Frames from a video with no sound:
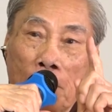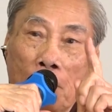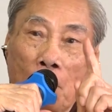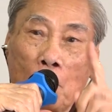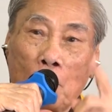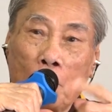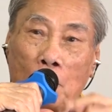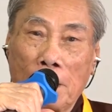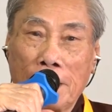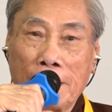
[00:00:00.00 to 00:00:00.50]

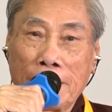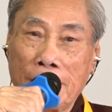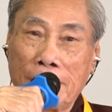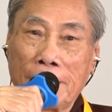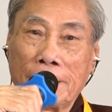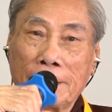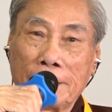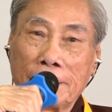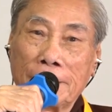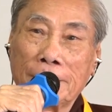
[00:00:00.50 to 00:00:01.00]
tu là
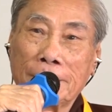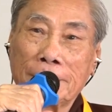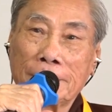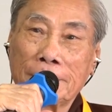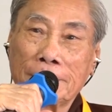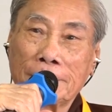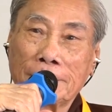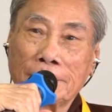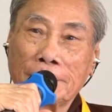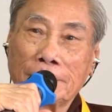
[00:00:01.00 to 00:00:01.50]
gì?
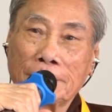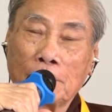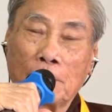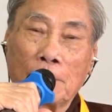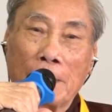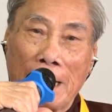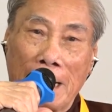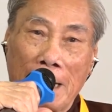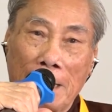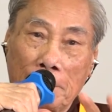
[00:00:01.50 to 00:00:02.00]

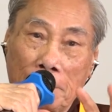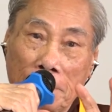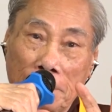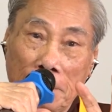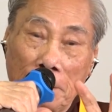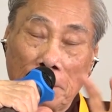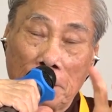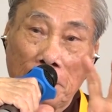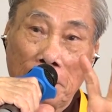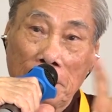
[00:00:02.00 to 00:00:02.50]
Con làm
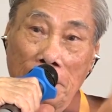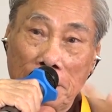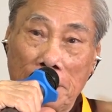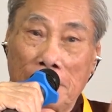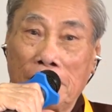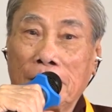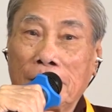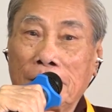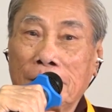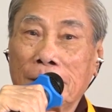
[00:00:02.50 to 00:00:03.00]
chuyện
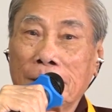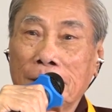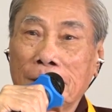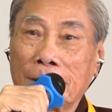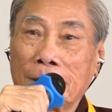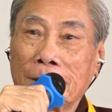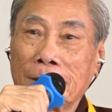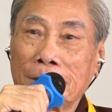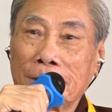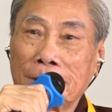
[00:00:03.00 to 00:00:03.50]
gì đó
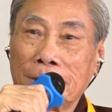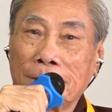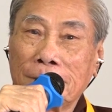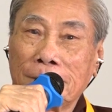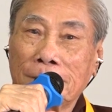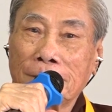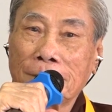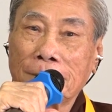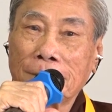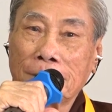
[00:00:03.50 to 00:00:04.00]

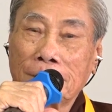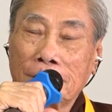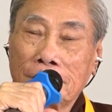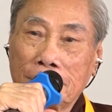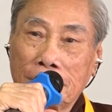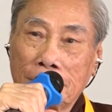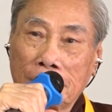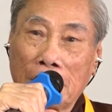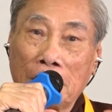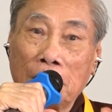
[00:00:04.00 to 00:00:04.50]

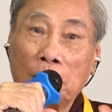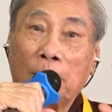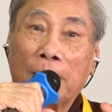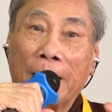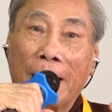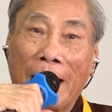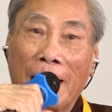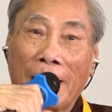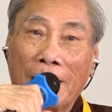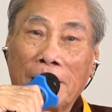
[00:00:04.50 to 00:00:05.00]
để nó
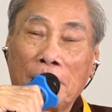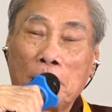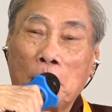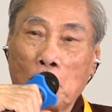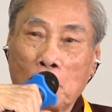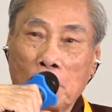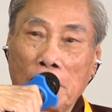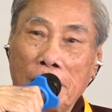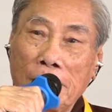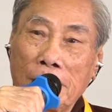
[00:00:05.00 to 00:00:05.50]
đạt đến
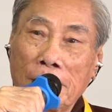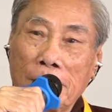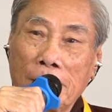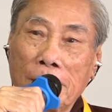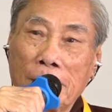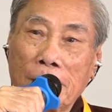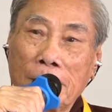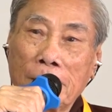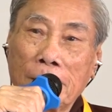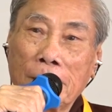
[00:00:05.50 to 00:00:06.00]
mục đích.
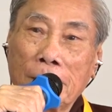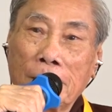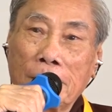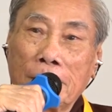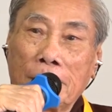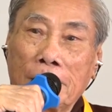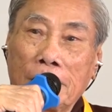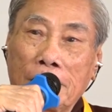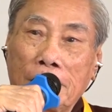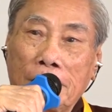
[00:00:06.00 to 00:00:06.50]

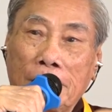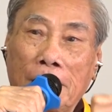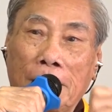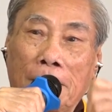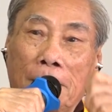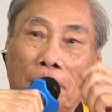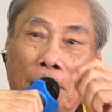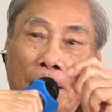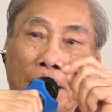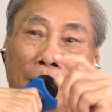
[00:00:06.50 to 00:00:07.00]

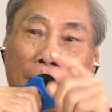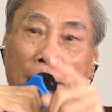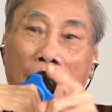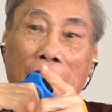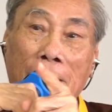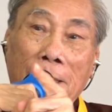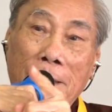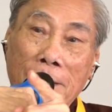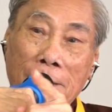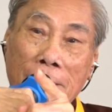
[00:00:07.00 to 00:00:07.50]
Thì bây
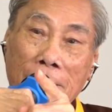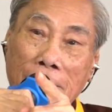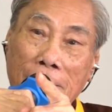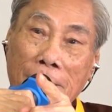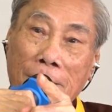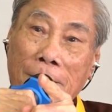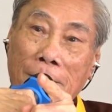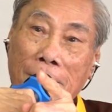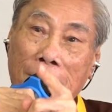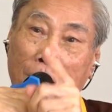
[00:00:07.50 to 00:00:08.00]
giờ
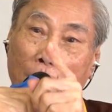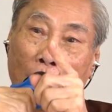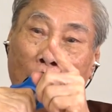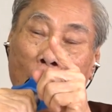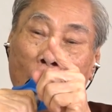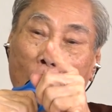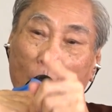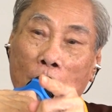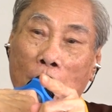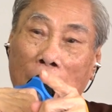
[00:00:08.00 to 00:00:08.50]

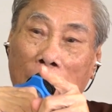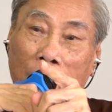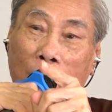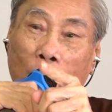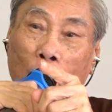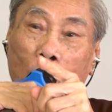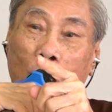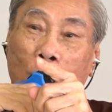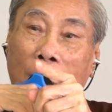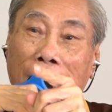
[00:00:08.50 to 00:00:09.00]
con mà
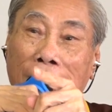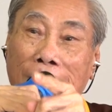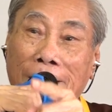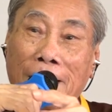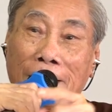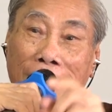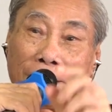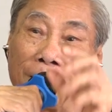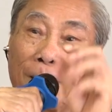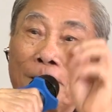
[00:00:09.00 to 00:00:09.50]
tu thành
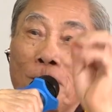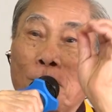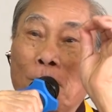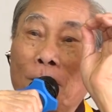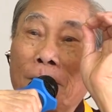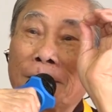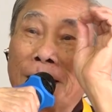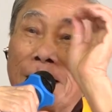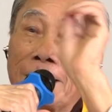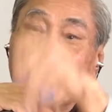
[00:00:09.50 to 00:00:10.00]
thánh thì con
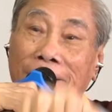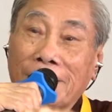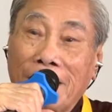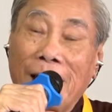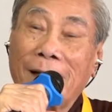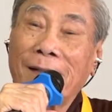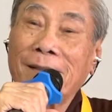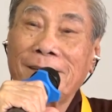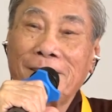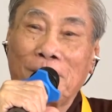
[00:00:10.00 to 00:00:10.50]
phải thành
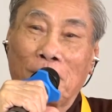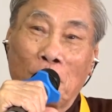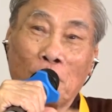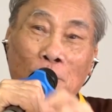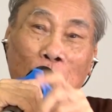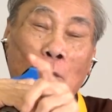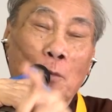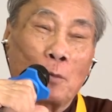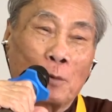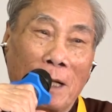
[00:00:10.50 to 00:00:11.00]
thánh,
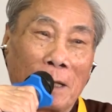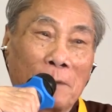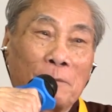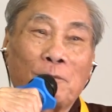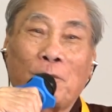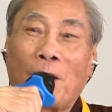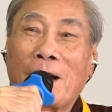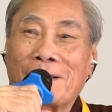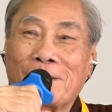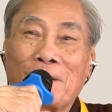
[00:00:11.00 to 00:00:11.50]
con tu thành
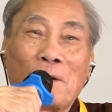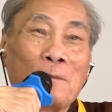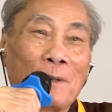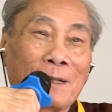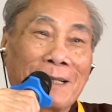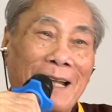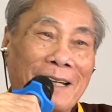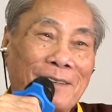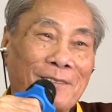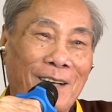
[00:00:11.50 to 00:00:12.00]
Phật con
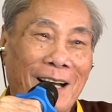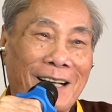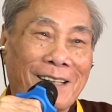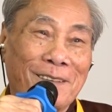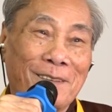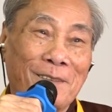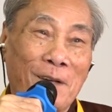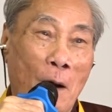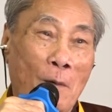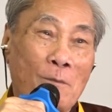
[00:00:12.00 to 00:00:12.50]
phải thành Phật,
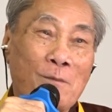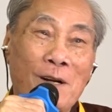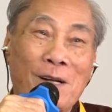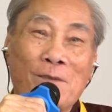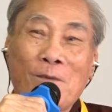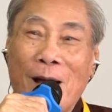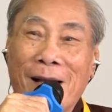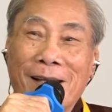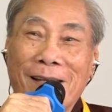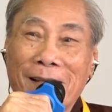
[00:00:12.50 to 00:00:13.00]
không
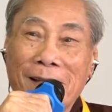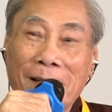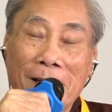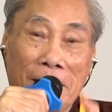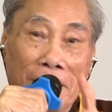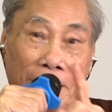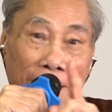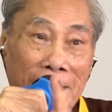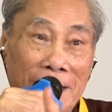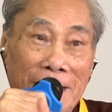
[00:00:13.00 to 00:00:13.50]
nhân quả gì.
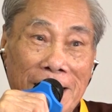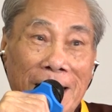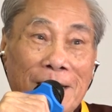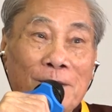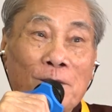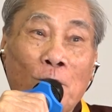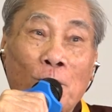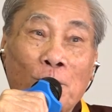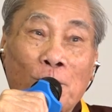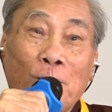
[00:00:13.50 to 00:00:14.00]
Cái
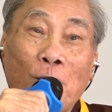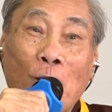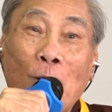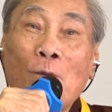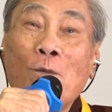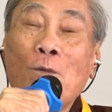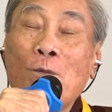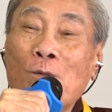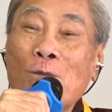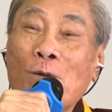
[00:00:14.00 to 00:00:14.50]
nhân con
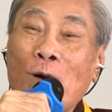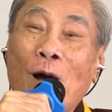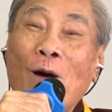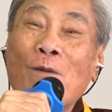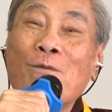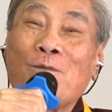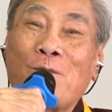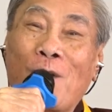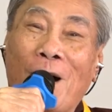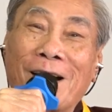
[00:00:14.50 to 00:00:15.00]
tu
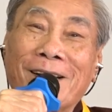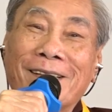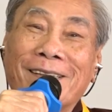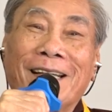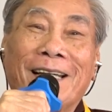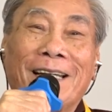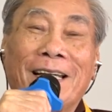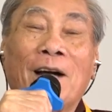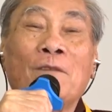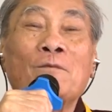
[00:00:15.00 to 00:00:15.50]
ông Phật
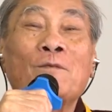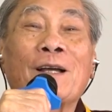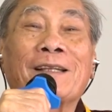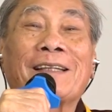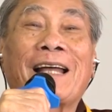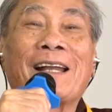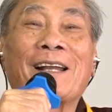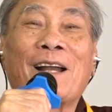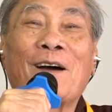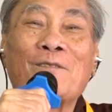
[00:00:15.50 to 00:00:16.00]
thì ông mới
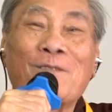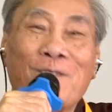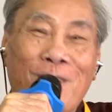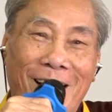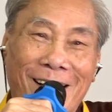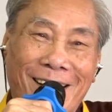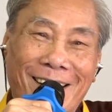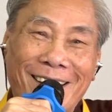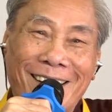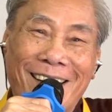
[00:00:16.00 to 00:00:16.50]
thành ông
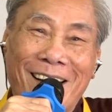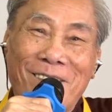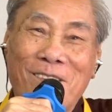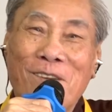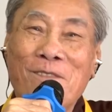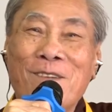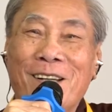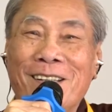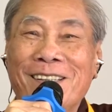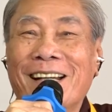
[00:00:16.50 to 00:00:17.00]
Phật, nó
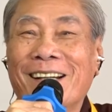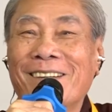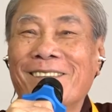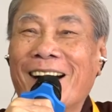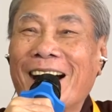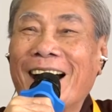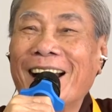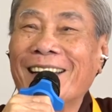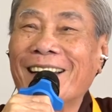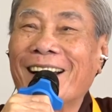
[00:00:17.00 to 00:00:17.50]
cũng bị nhân
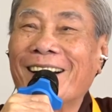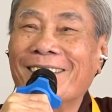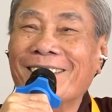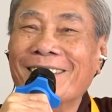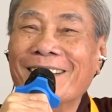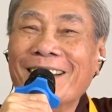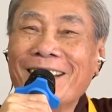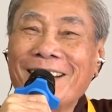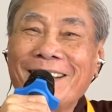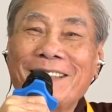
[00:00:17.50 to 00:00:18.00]
quả
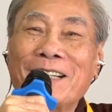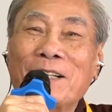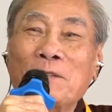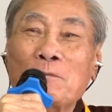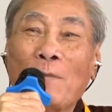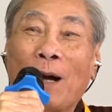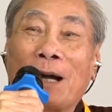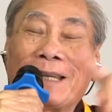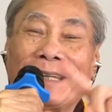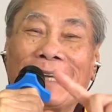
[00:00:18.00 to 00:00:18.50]
sao?
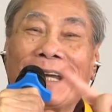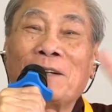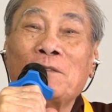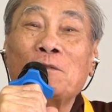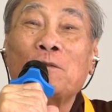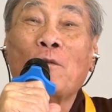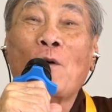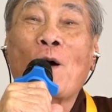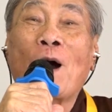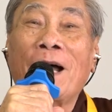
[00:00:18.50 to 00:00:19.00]
Nhưng mà
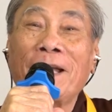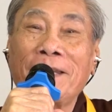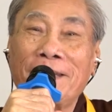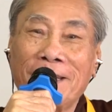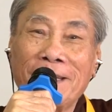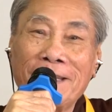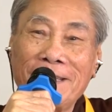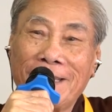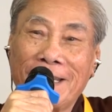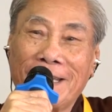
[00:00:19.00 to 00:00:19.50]
nhân quả
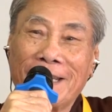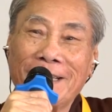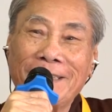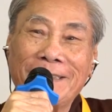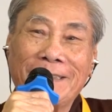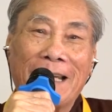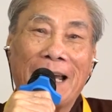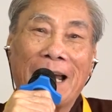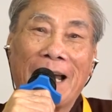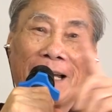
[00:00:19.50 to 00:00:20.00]
vĩnh
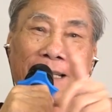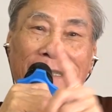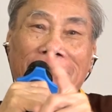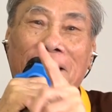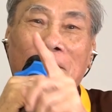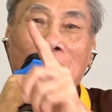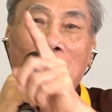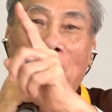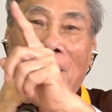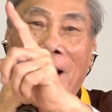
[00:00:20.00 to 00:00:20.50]
viễn và
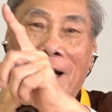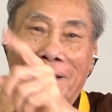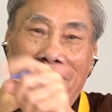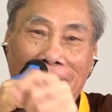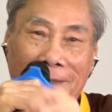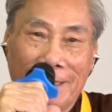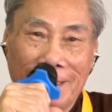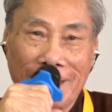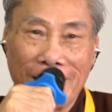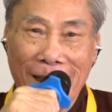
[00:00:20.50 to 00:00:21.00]
nhân quả
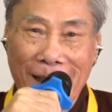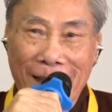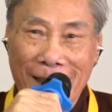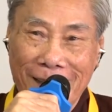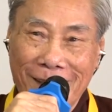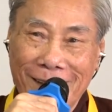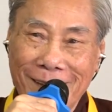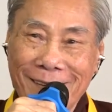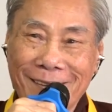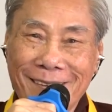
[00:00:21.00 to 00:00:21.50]
có thời
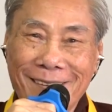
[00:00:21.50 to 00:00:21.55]
gian,